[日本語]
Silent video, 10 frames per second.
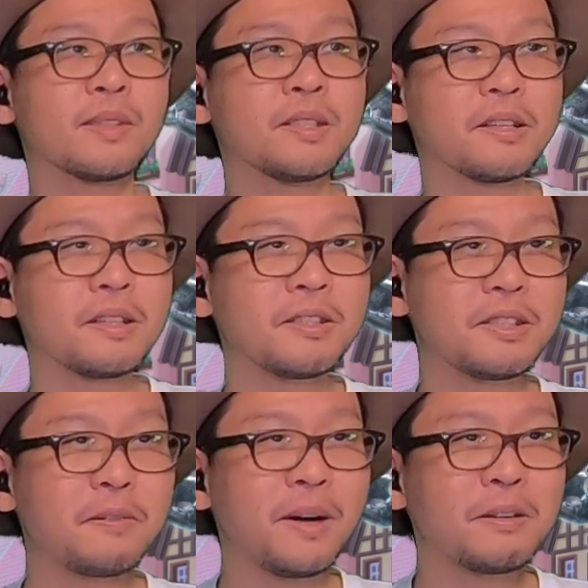じゃあ決し
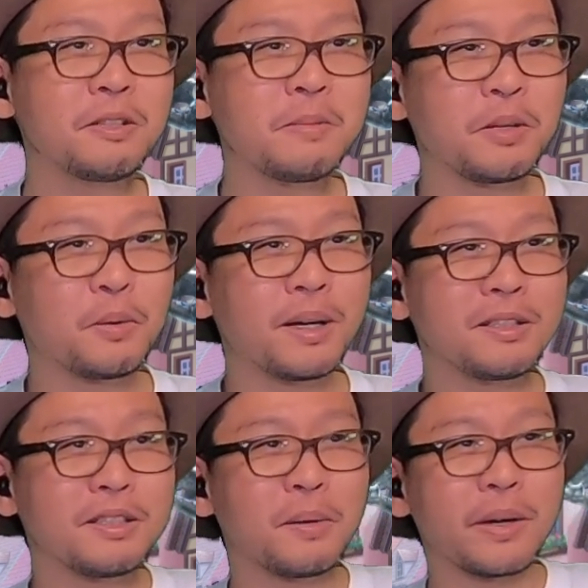て悪い意味で追われ
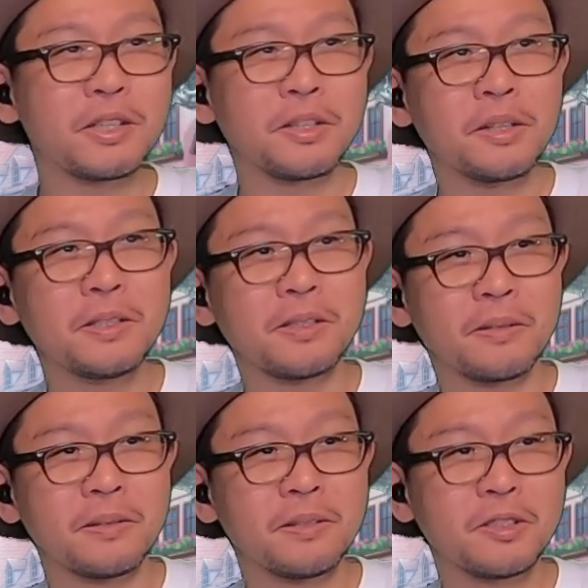てたわけじゃないじゃん。
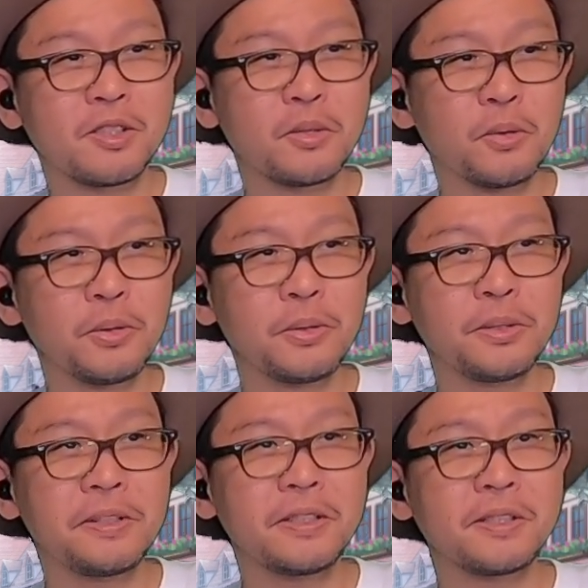仕事
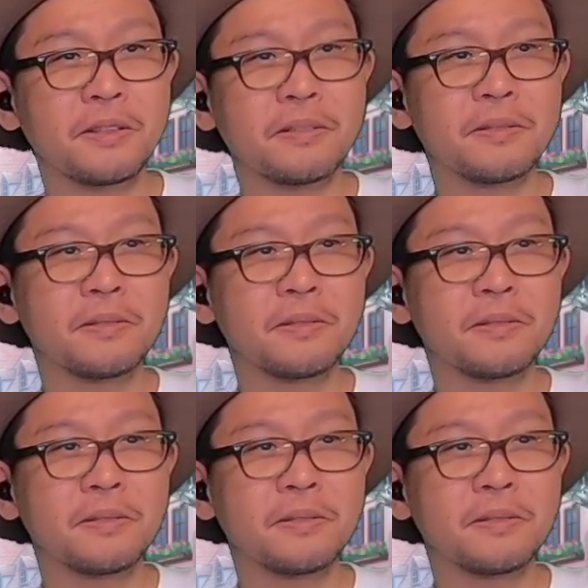の依頼じゃん。